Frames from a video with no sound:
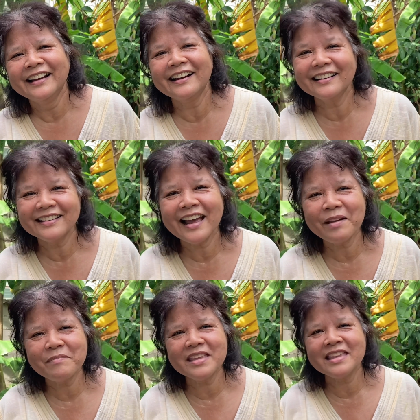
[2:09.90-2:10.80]
เออใช่
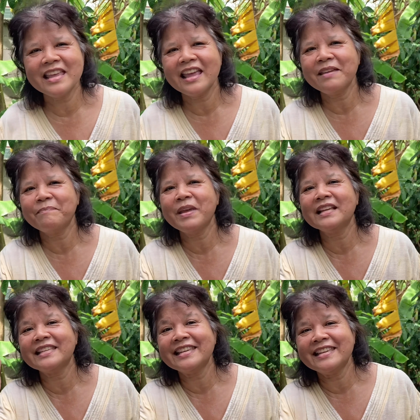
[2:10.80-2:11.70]
มีไอ้พริก
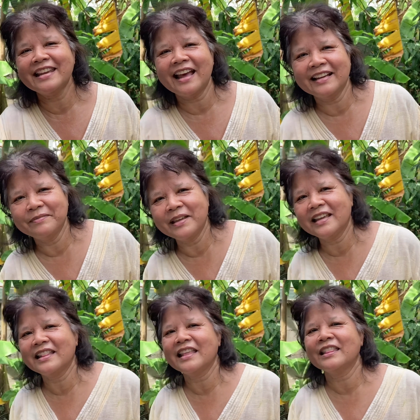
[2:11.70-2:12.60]
จีนอะพริกเม็ดแดง